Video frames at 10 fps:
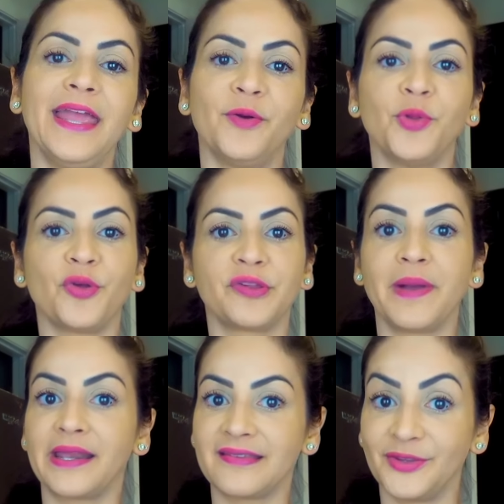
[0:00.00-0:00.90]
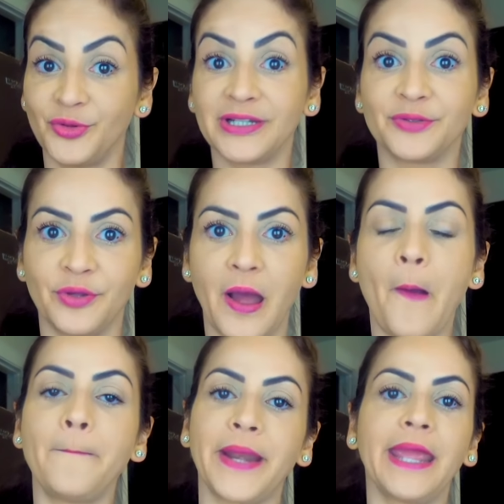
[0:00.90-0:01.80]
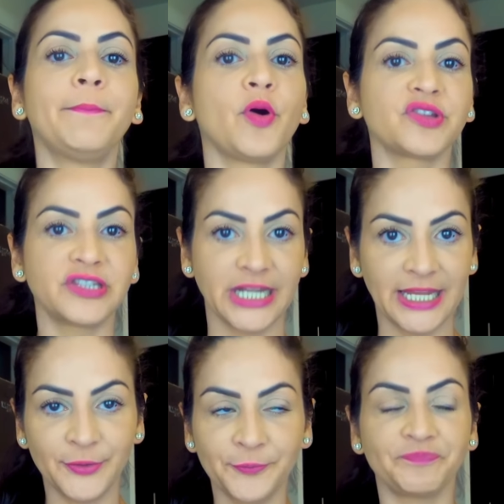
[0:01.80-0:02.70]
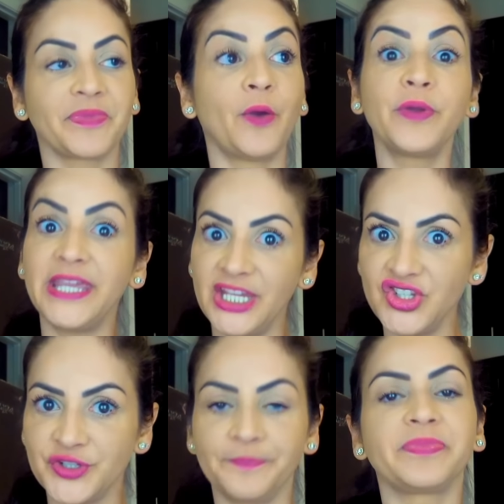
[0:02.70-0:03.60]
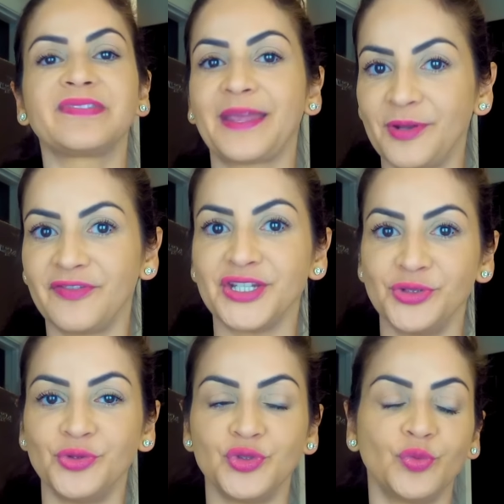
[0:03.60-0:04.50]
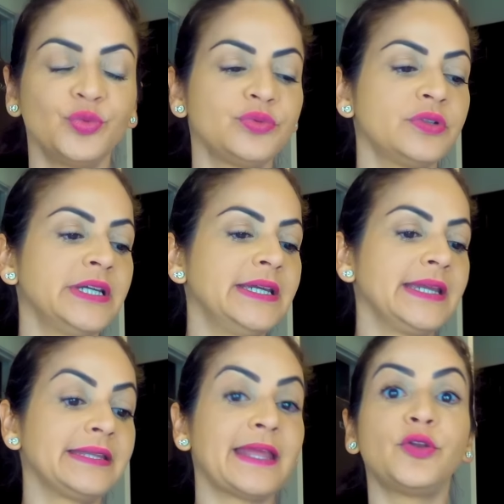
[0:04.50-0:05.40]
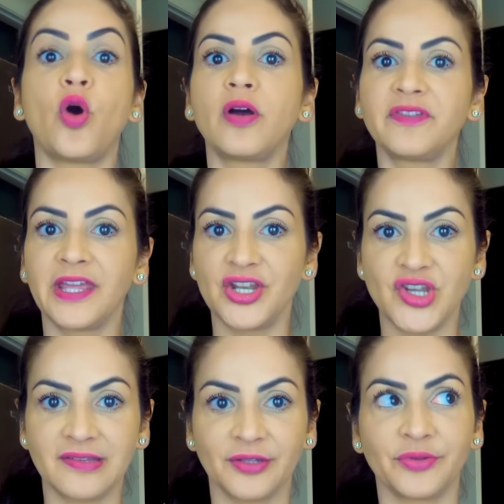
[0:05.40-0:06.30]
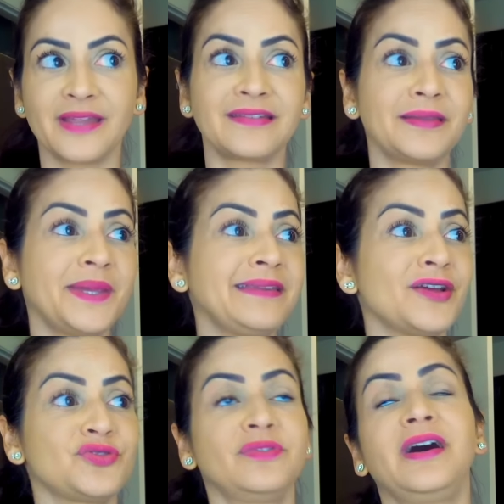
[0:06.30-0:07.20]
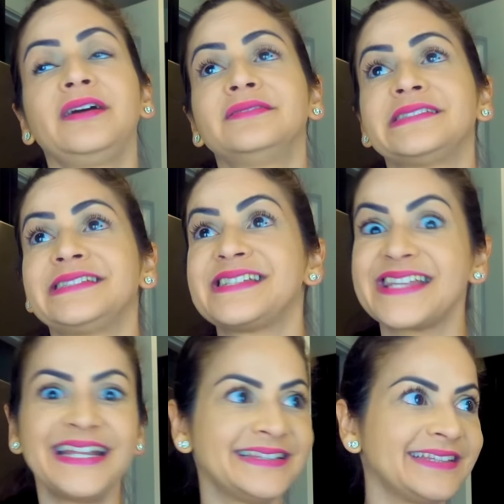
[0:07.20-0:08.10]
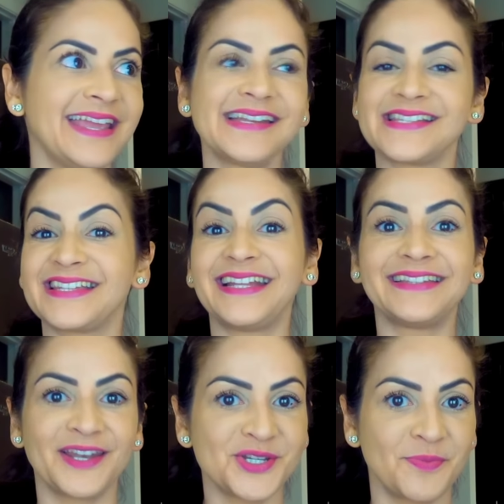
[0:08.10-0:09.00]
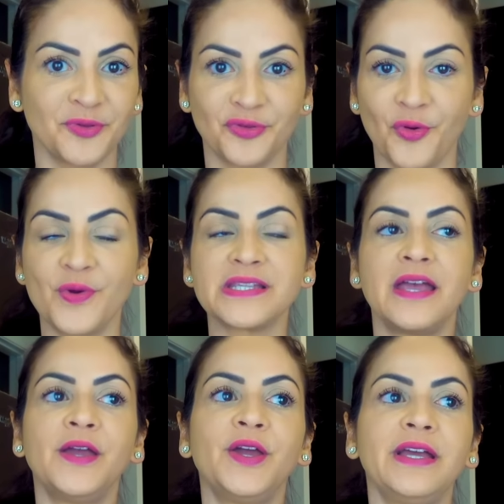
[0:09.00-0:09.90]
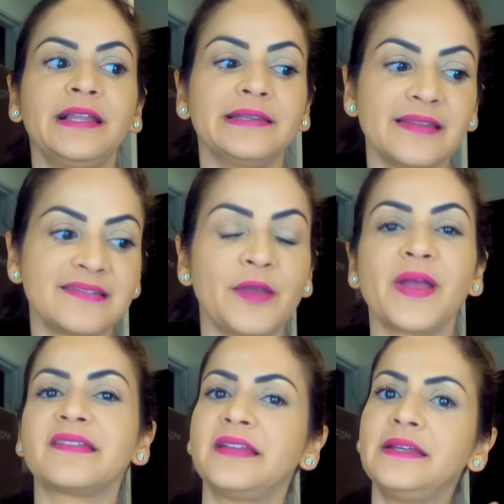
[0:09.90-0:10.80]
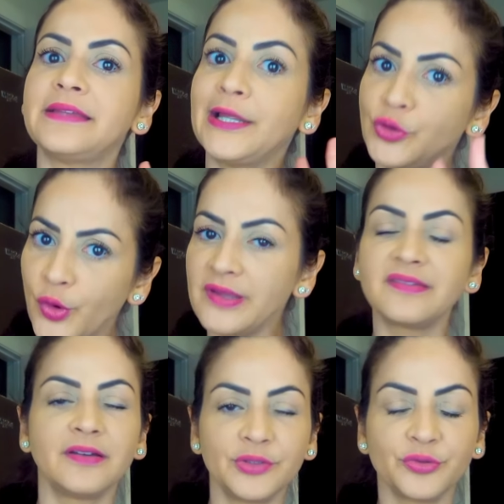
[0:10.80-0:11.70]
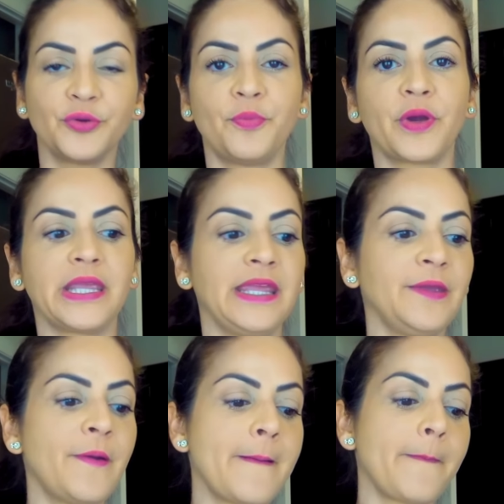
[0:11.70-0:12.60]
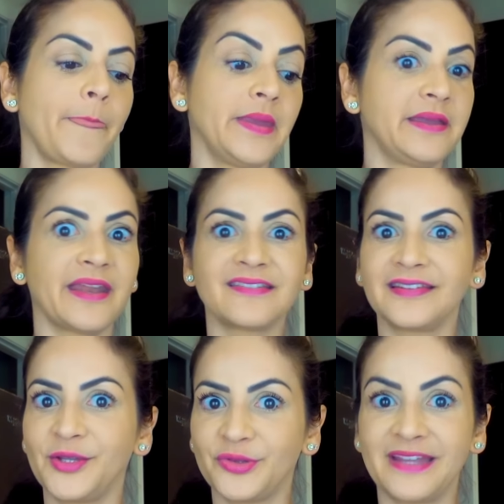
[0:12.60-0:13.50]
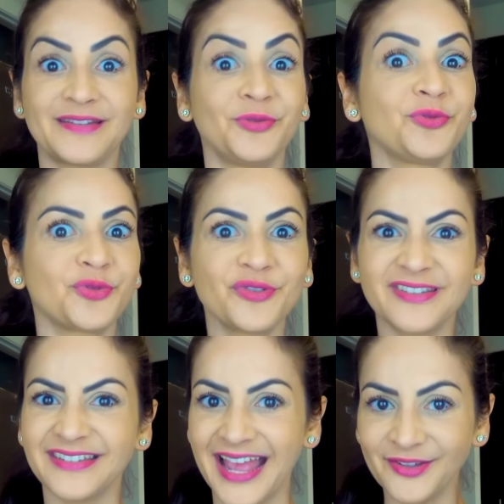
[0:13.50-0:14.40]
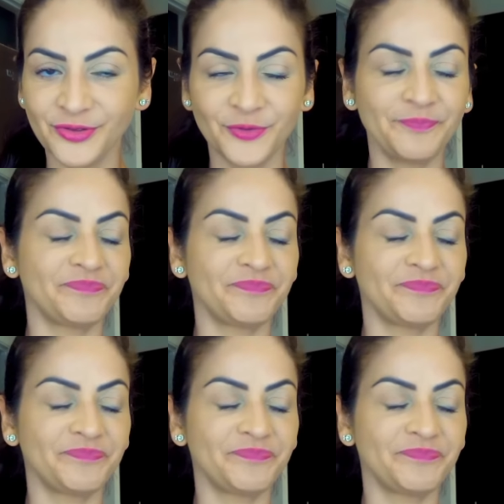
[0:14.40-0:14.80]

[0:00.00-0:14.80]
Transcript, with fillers: é o nosso emagrecedor natural pré e pós treino. É um kit sempre vendido junto, que tem nove ingredientes naturais que também tem ajudado assim centenas e centenas de pessoas. Lancei o X-Link tem dois anos e um pouquinho, e graças a Deus tem sido um sucesso,